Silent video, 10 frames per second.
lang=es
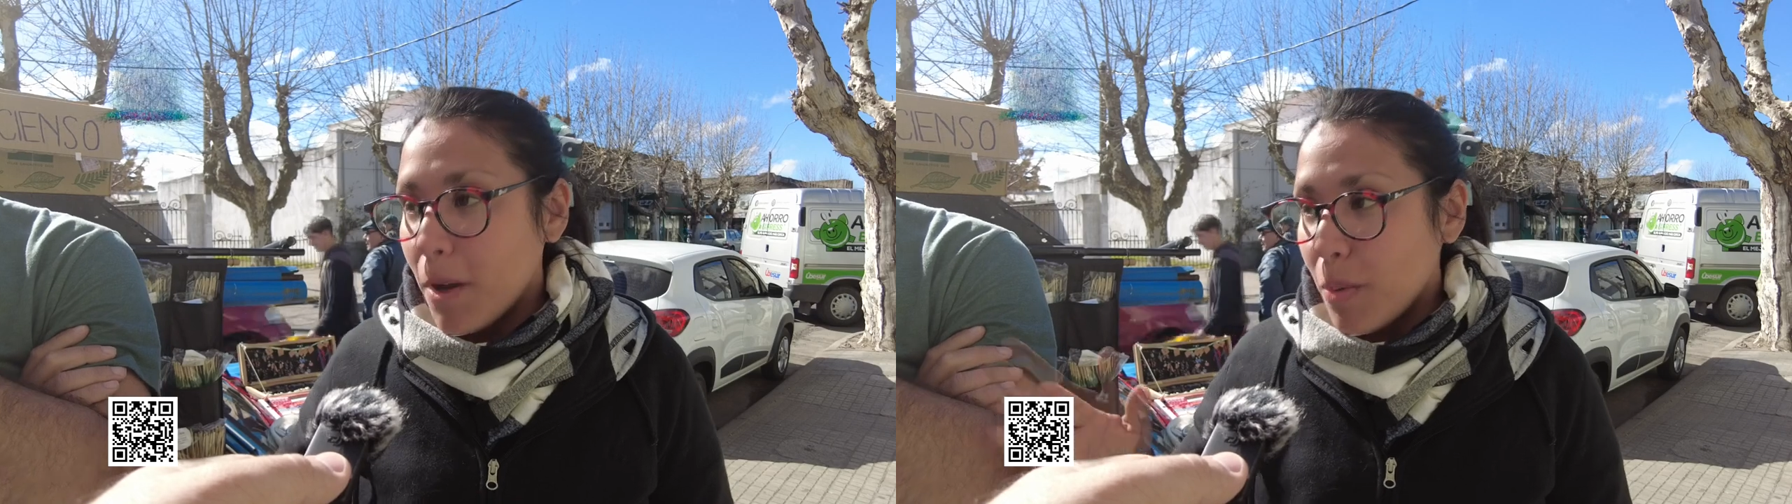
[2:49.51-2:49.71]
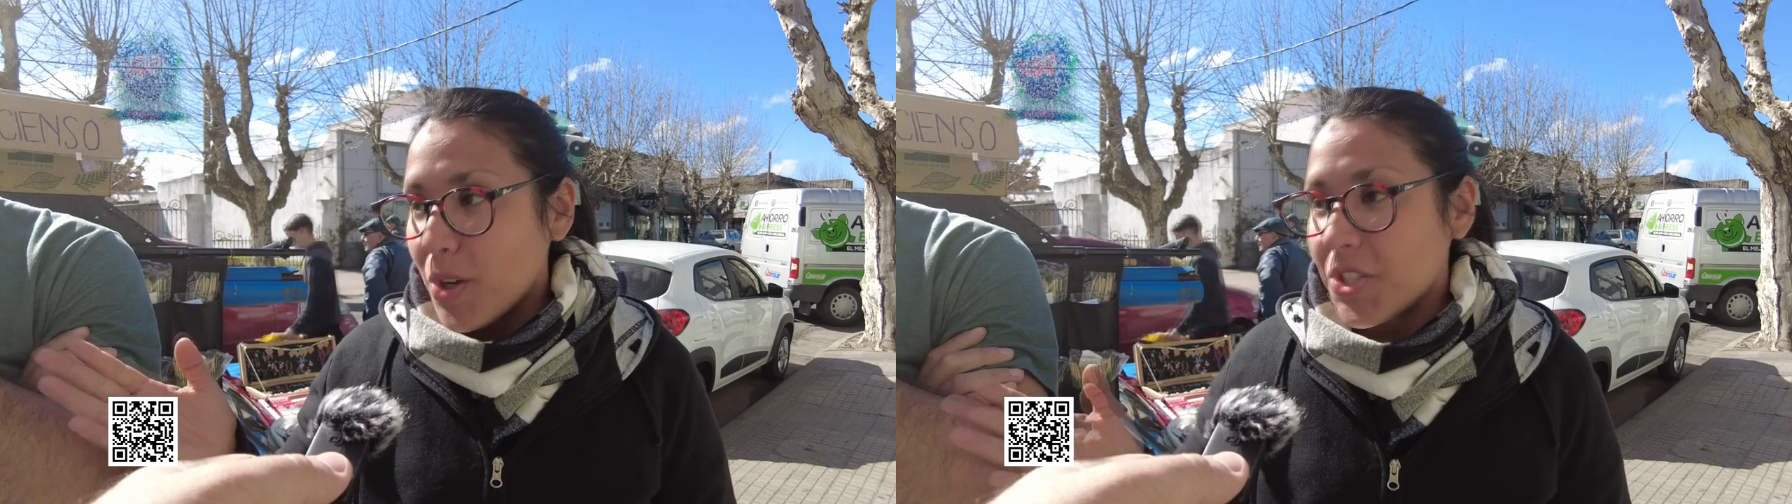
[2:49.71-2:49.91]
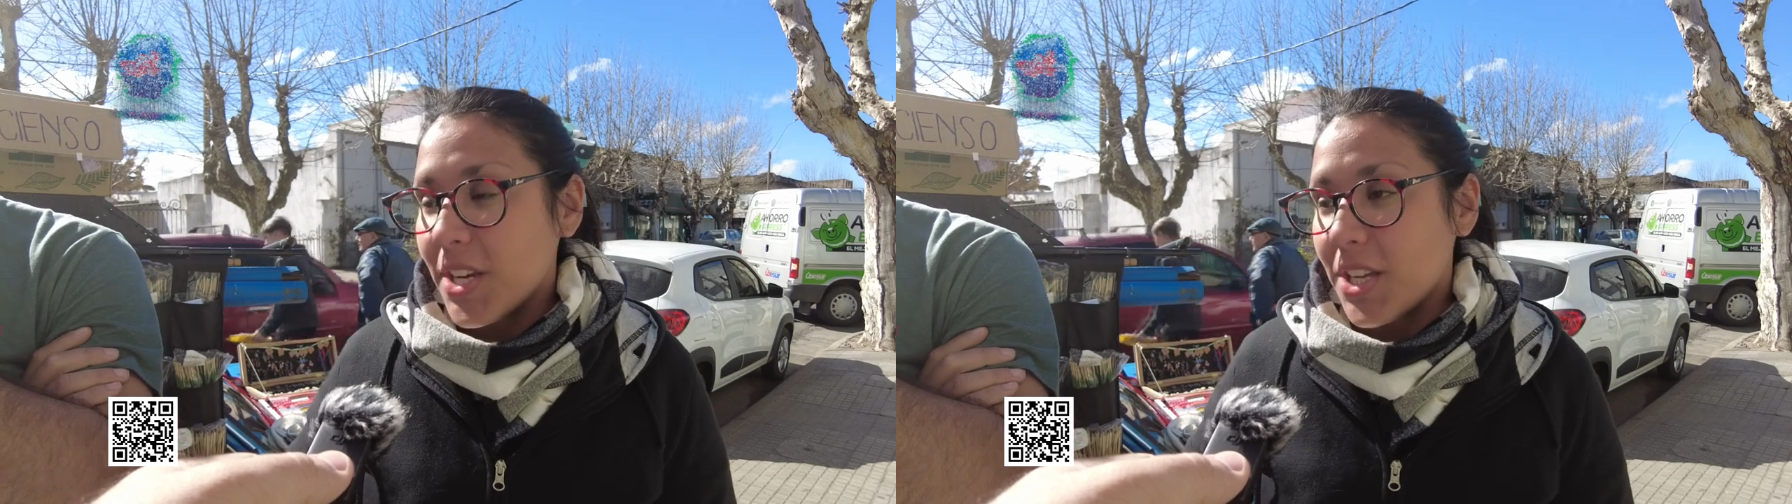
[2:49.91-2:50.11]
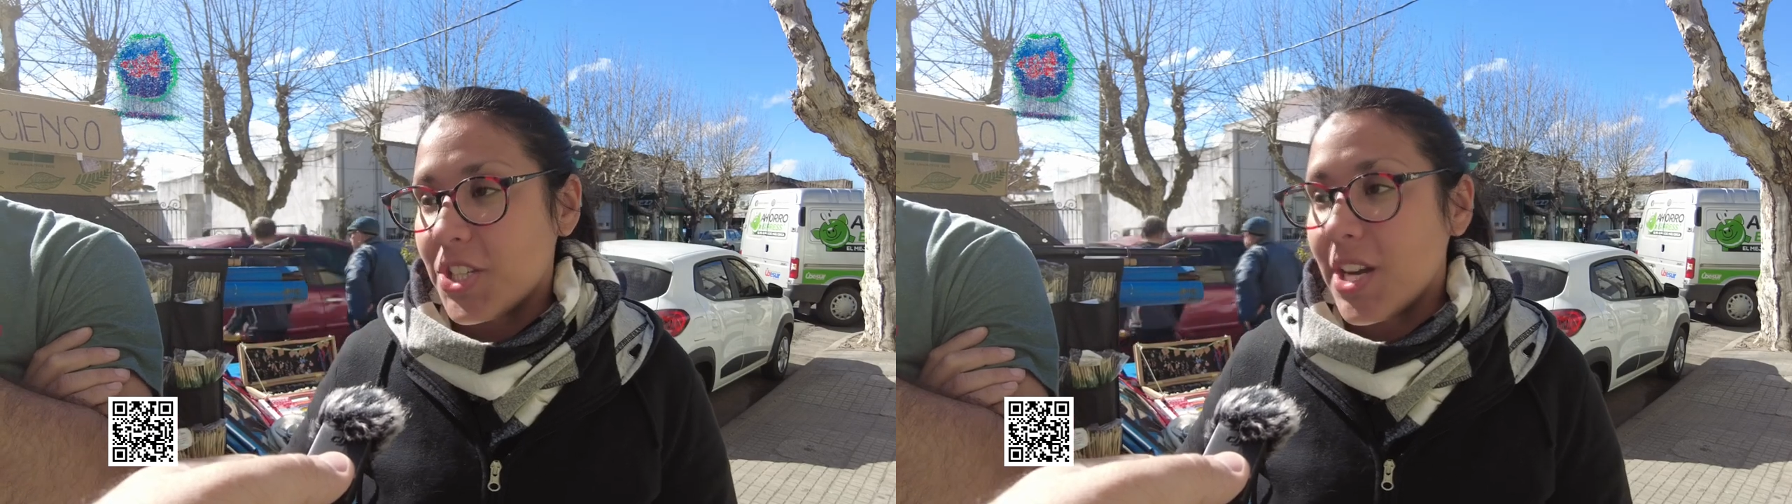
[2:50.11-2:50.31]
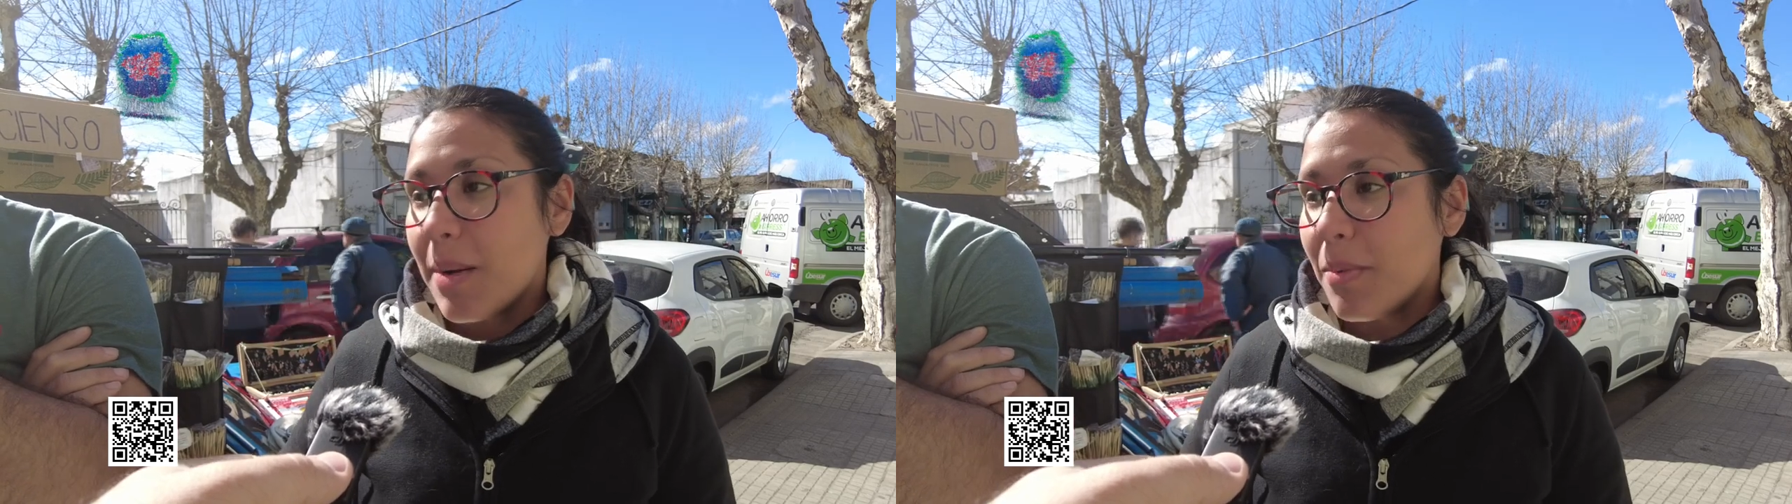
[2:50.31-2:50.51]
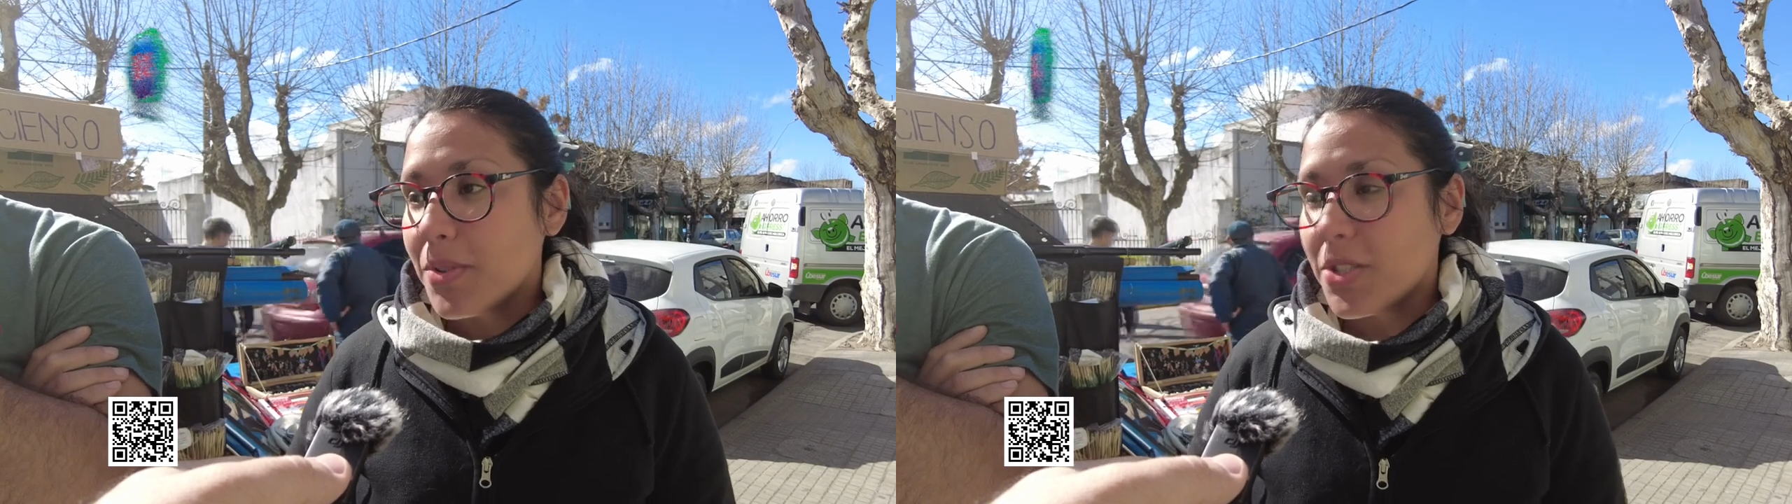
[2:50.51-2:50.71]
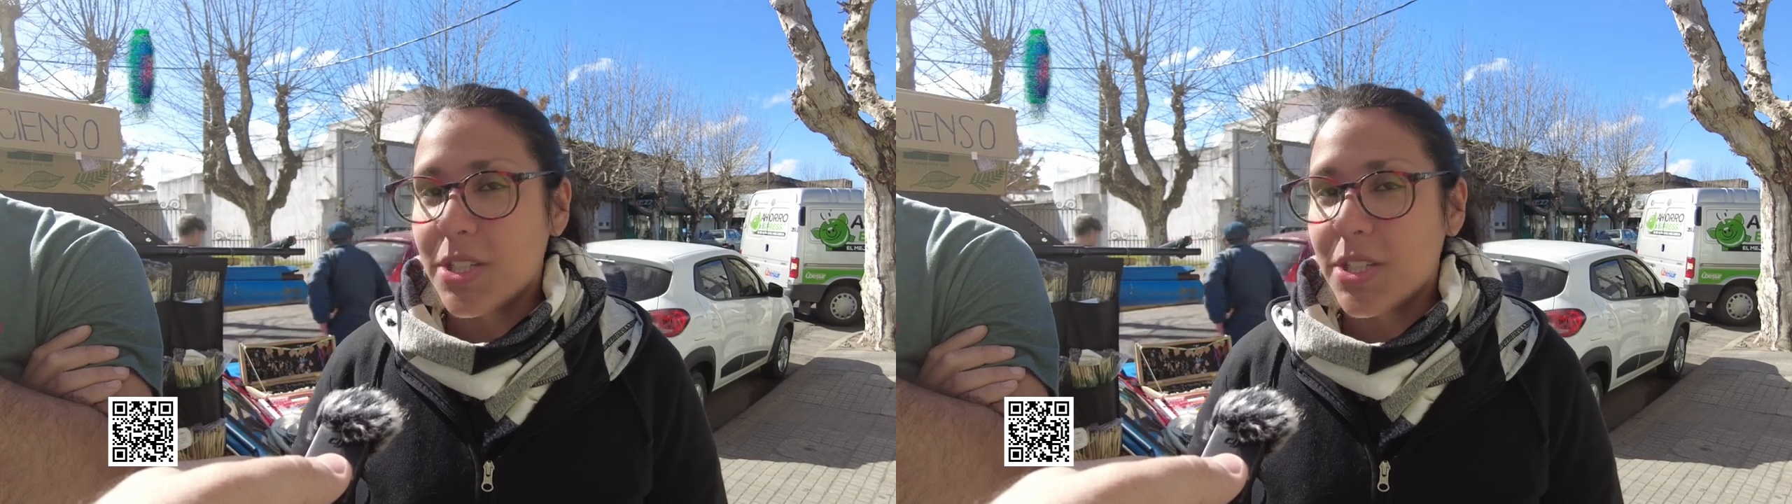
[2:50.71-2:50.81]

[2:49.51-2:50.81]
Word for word: como ayer que llegamos y